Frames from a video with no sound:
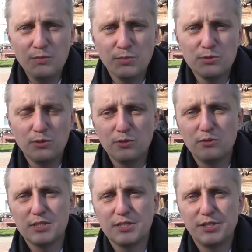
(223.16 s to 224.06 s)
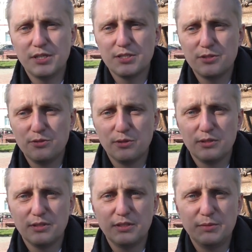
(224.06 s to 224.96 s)
поскольку у нас сейчас идет
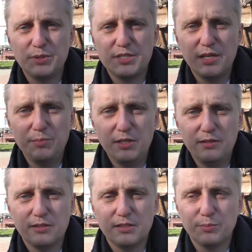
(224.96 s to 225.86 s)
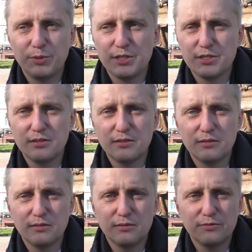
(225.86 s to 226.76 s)
эпидемия, это
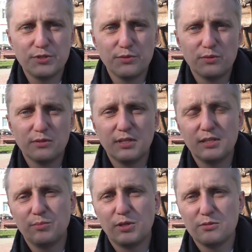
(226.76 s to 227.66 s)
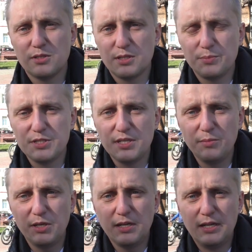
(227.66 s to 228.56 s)
прежде всего надо бороться с
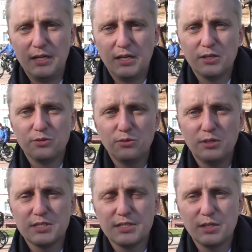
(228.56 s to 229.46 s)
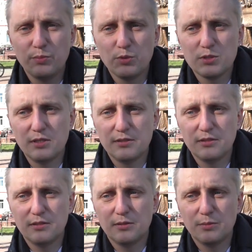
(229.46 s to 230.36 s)
эпидемией, ну а затем
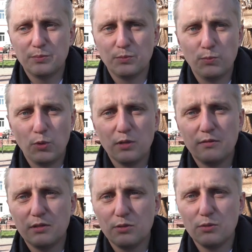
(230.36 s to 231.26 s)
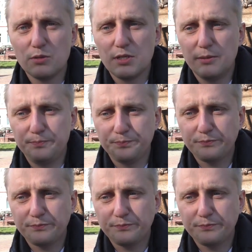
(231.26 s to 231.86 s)
после полного курса